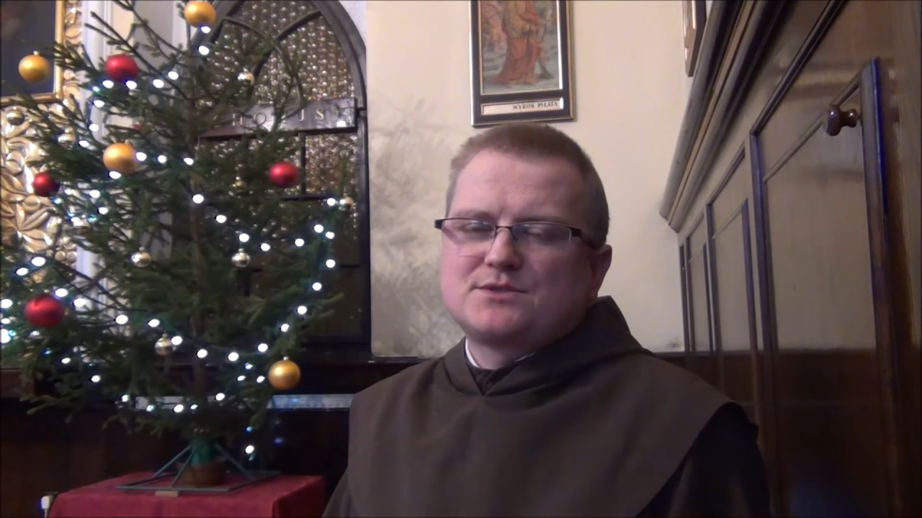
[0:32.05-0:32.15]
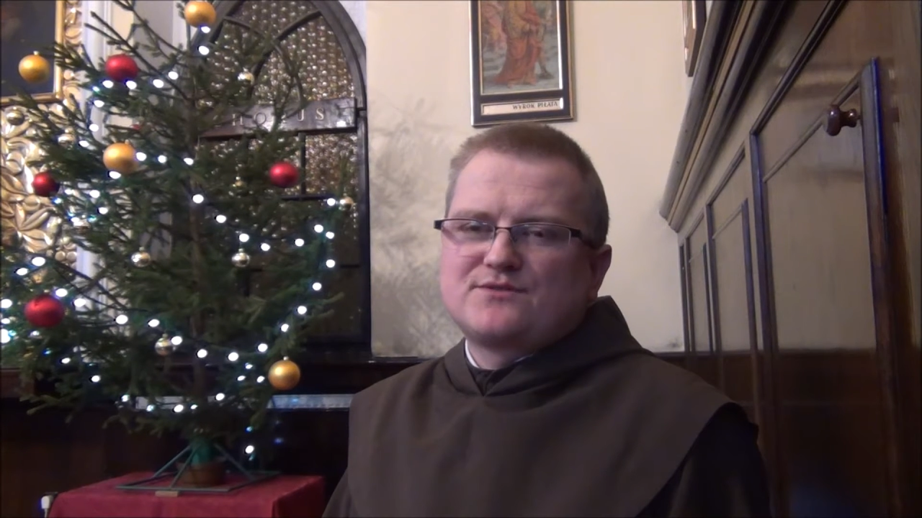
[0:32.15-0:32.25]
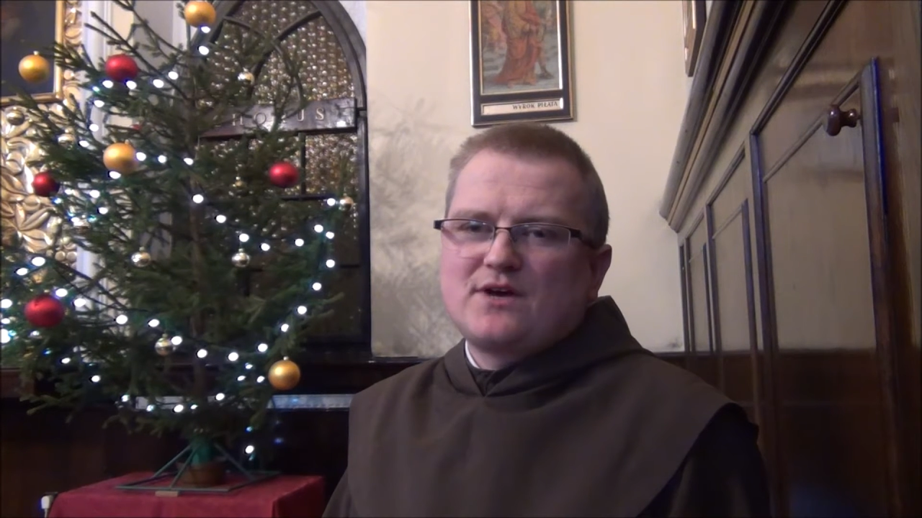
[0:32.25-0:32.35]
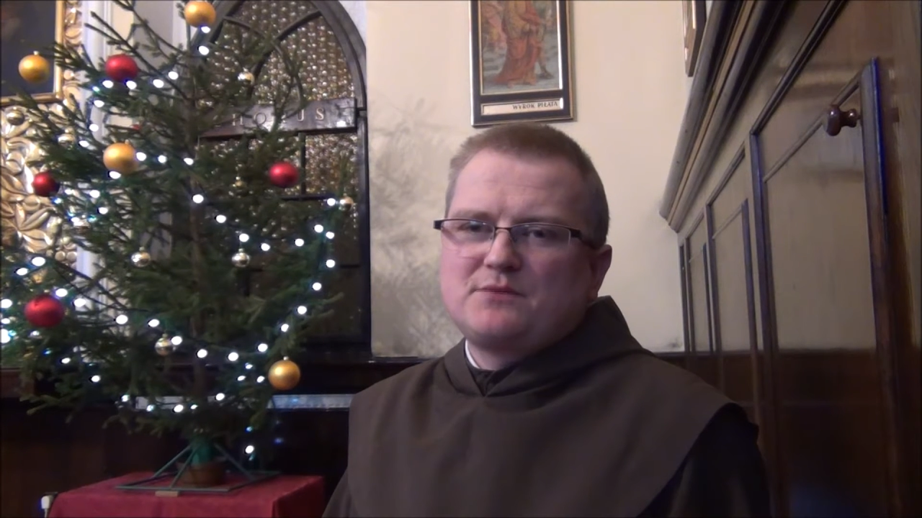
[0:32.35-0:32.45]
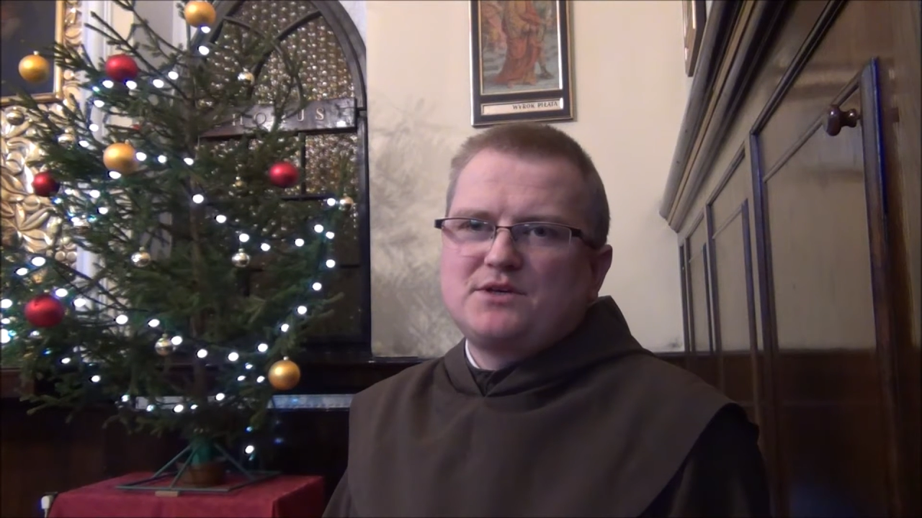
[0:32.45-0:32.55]
z
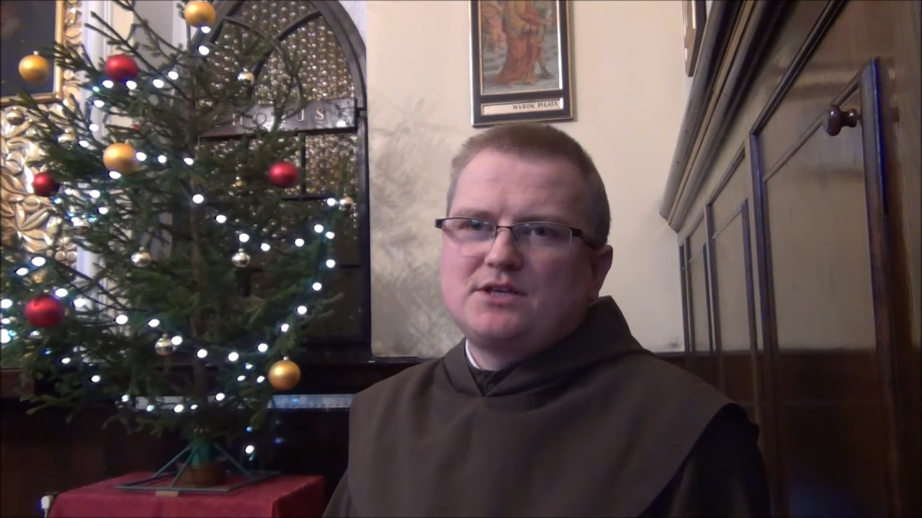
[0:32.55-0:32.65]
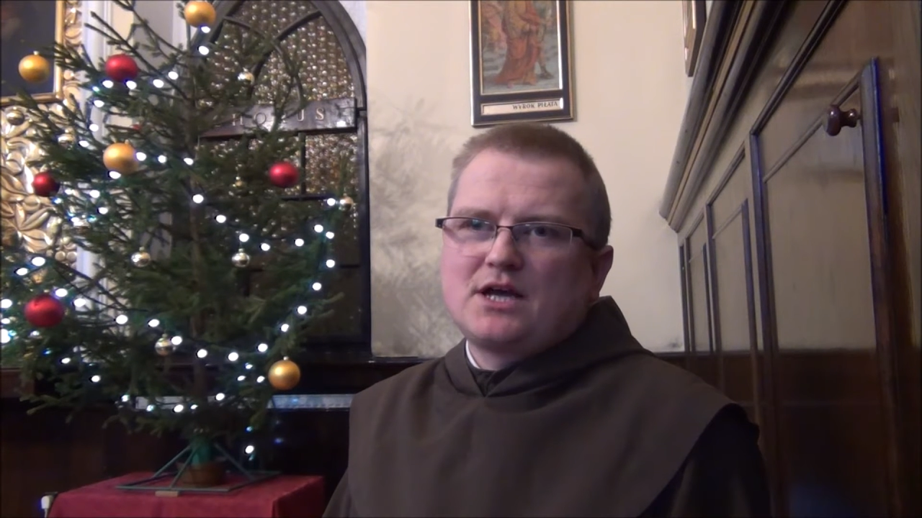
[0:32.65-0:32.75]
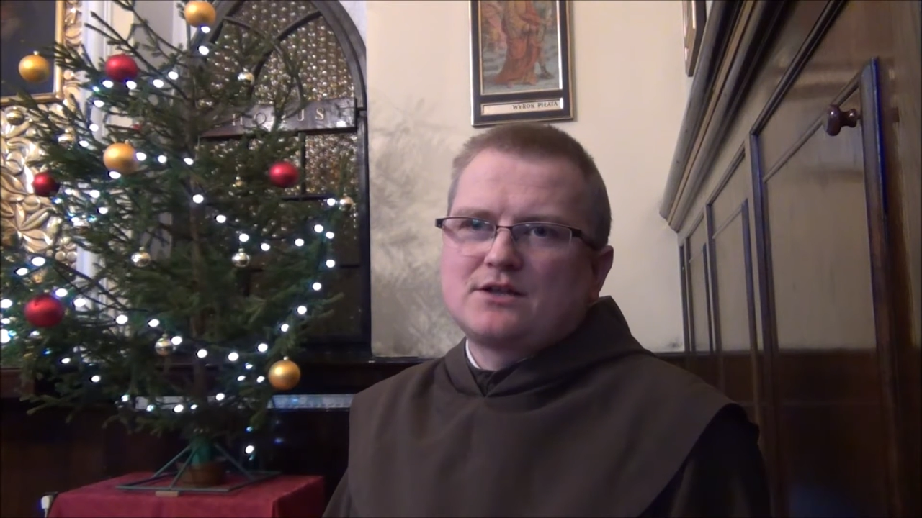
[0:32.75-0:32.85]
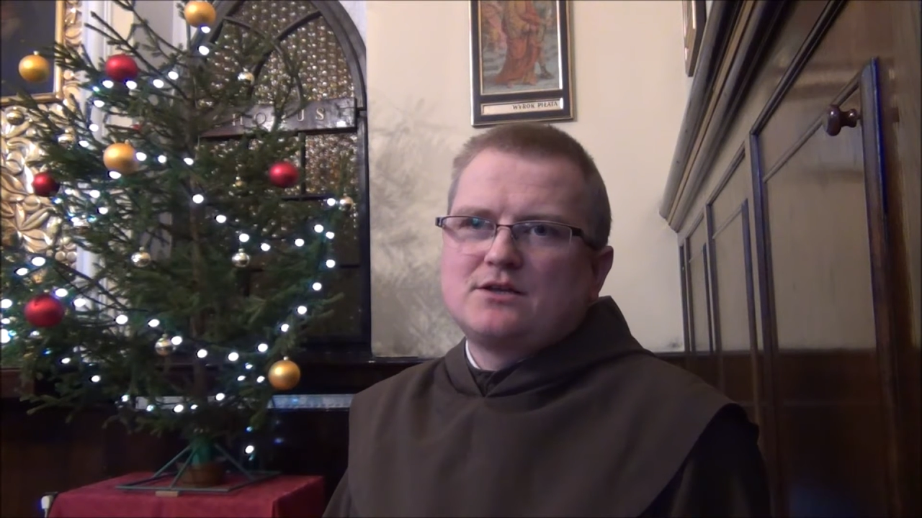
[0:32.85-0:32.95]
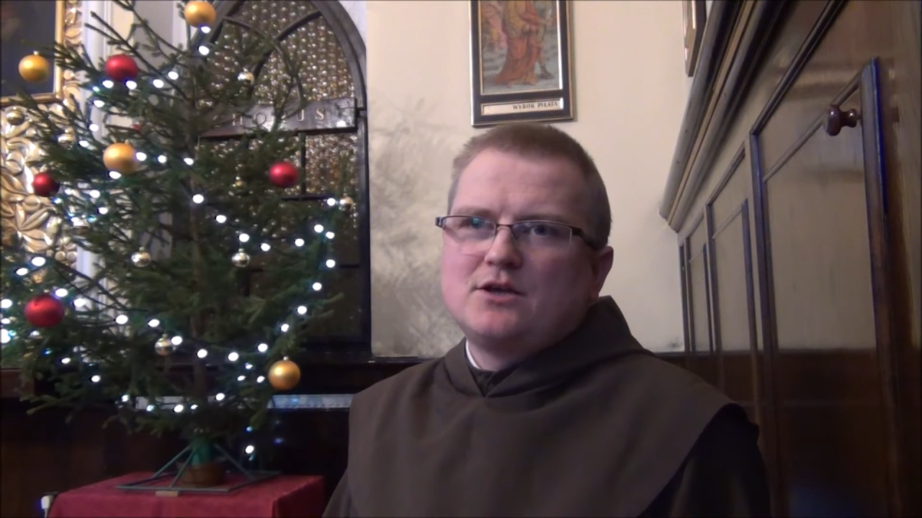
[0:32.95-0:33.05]
Wami
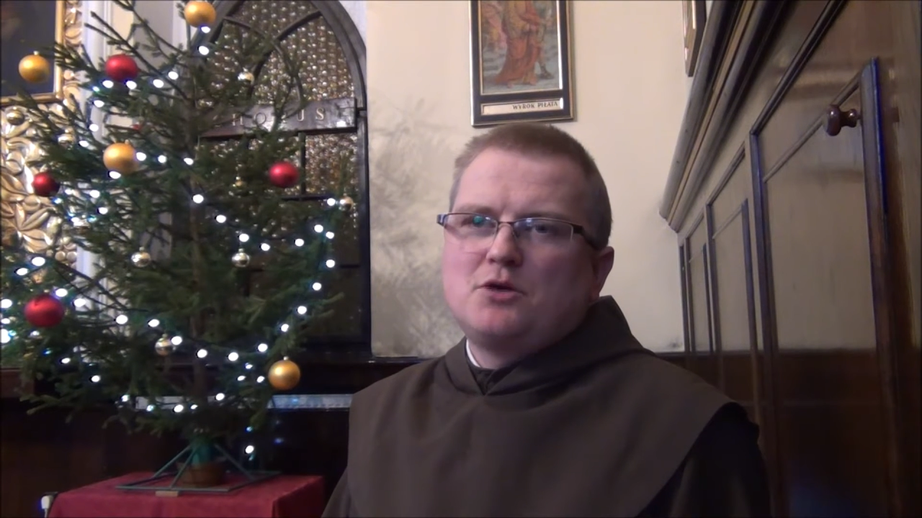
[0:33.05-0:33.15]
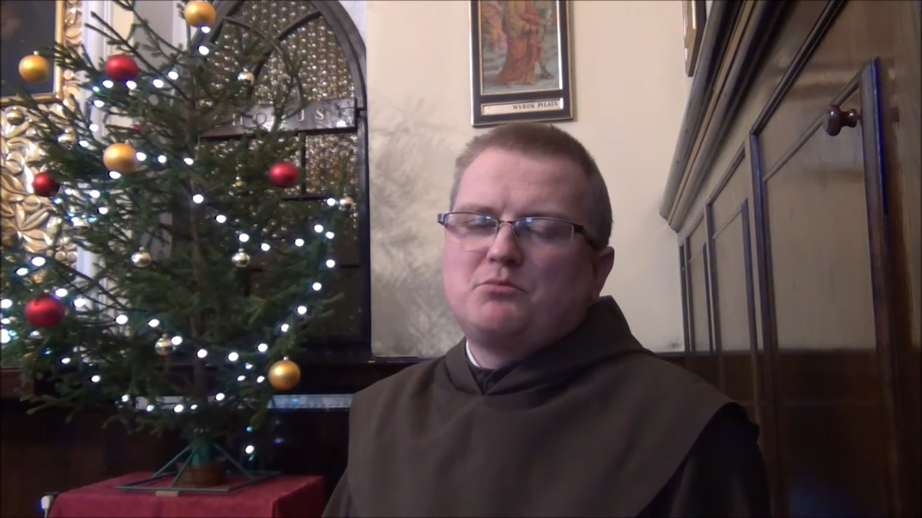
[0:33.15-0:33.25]
nad